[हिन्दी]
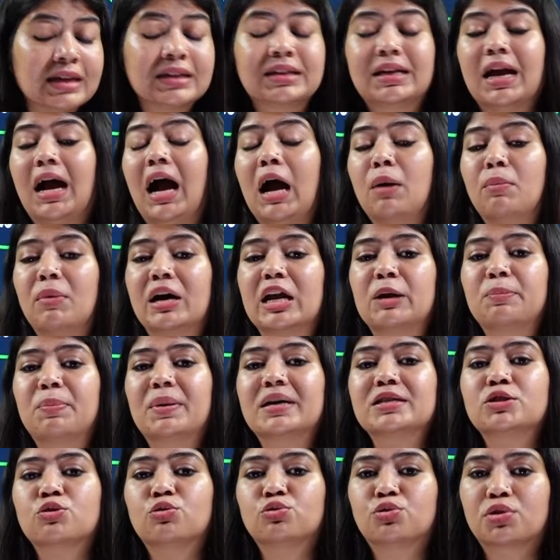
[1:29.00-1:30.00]
क्या हमारे
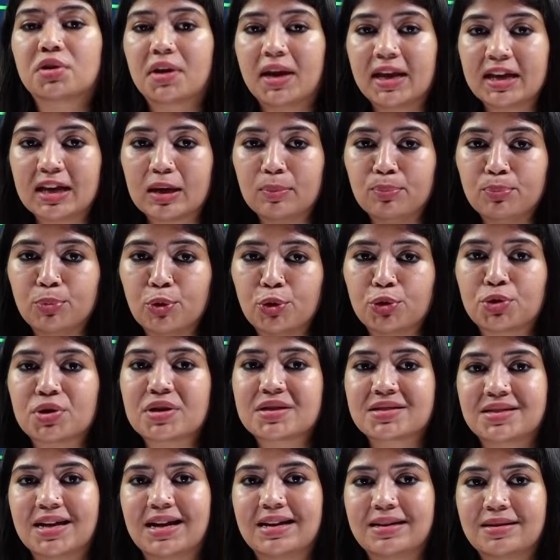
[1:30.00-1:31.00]
पास उतने
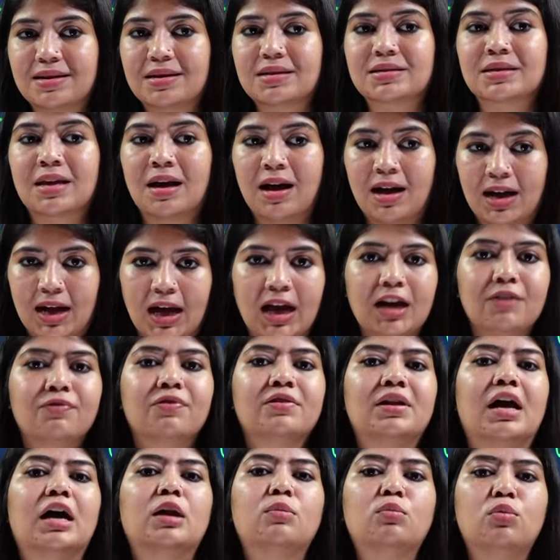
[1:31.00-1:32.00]
कंप्यूटर सेंटर्स हाल
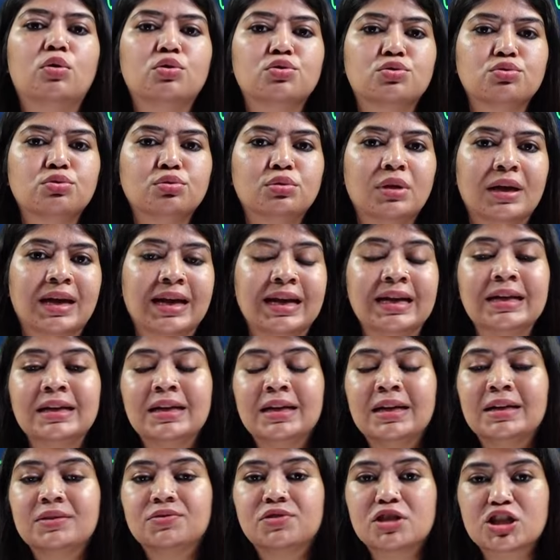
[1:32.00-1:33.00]
फिलहाल मौजूद हैं
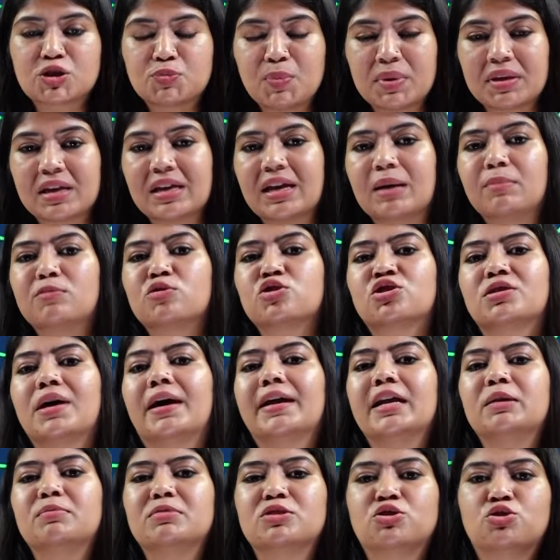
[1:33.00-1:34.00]
जिसमें कि हम उस
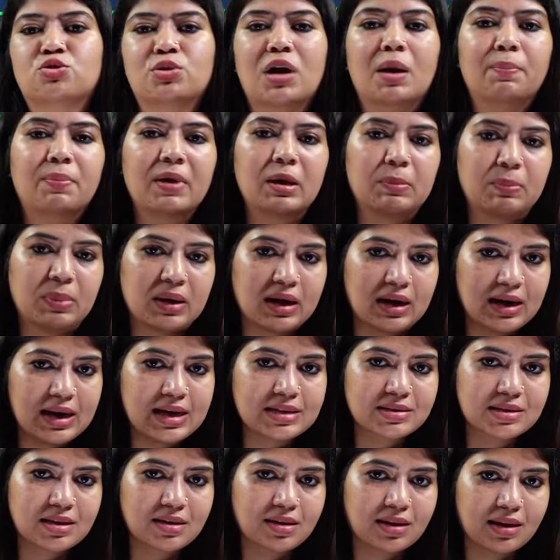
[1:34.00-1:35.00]
सारे बच्चों का पेपर
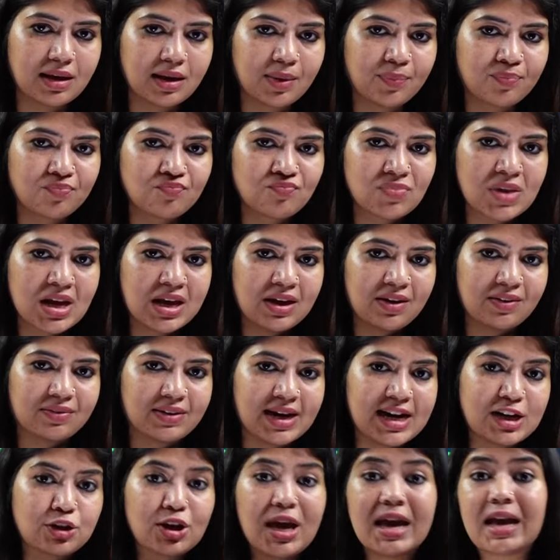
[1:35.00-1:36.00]
ले सकें
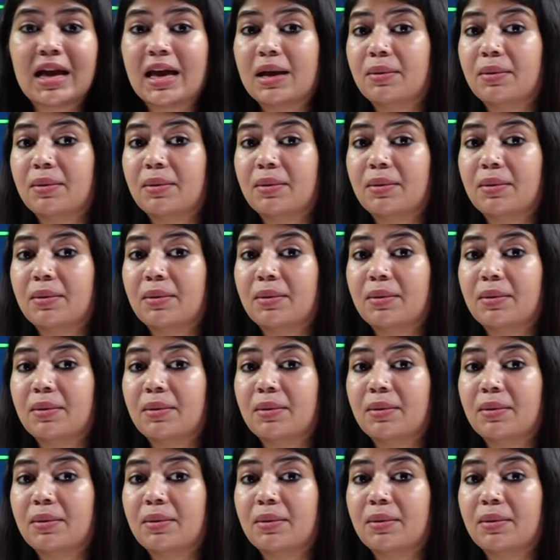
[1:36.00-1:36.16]
राइट right?